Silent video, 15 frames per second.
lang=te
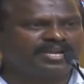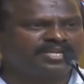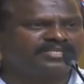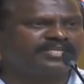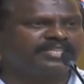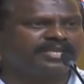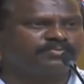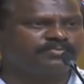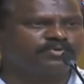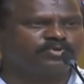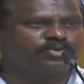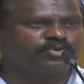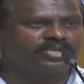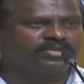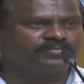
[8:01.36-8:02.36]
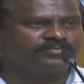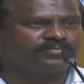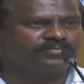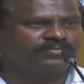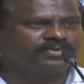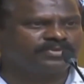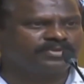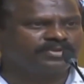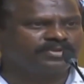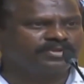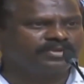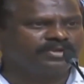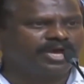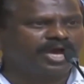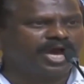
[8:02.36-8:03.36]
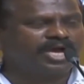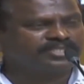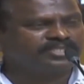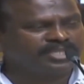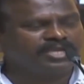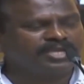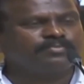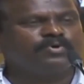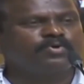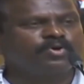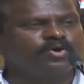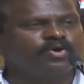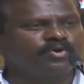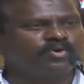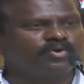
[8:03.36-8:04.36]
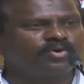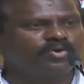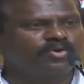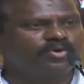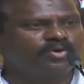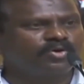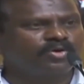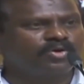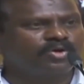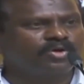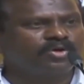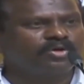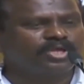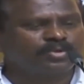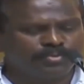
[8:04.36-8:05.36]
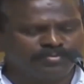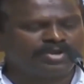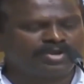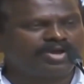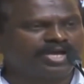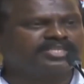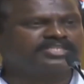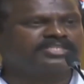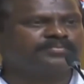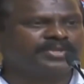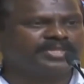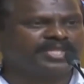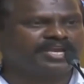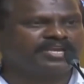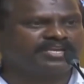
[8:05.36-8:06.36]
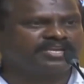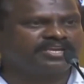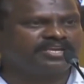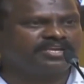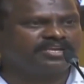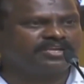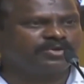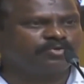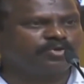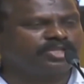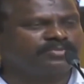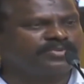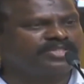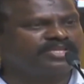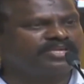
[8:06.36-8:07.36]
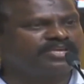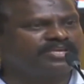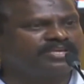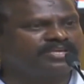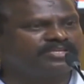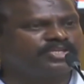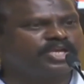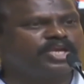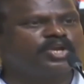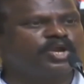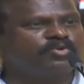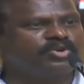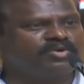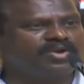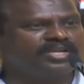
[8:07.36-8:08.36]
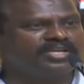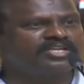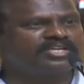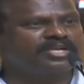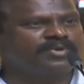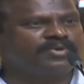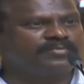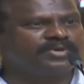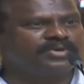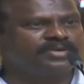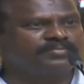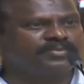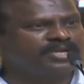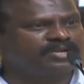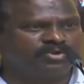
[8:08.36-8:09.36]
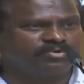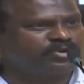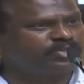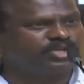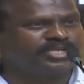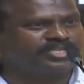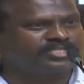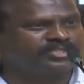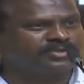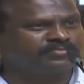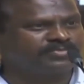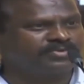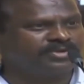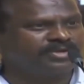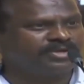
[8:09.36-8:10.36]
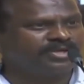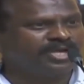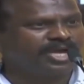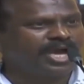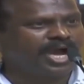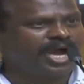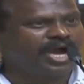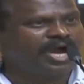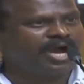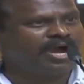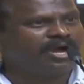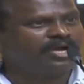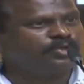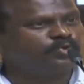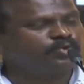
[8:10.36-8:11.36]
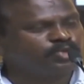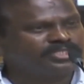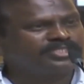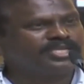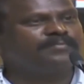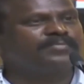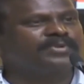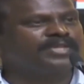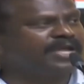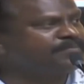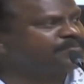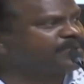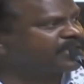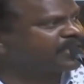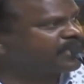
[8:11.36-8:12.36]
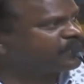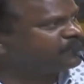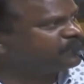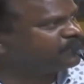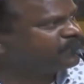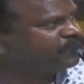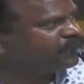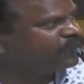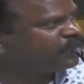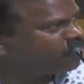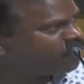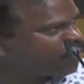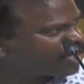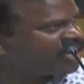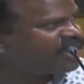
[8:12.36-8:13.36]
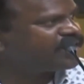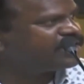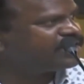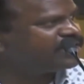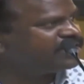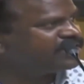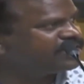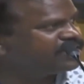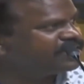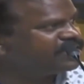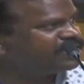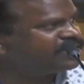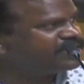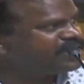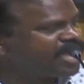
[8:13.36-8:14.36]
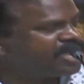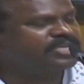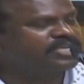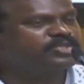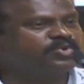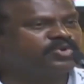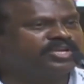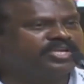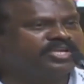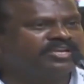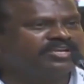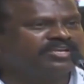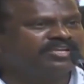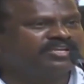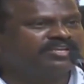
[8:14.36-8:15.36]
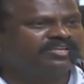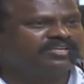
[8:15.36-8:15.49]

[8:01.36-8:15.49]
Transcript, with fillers: పండగ అనే సందర్భం ఉంటుంది ఆ సందర్భంలో ఇప్పుడు మనం ఆగస్టు పదిహేనుకి కొంతమంది జైల్లో ఉన్న వాళ్ళకి క్షమాభిక్ష పెట్టి విడుదల చేస్తాం ఆ యూదుల సాంప్రదాయం ప్రకారం ఒకళ్ళని నేరస్తుల్ని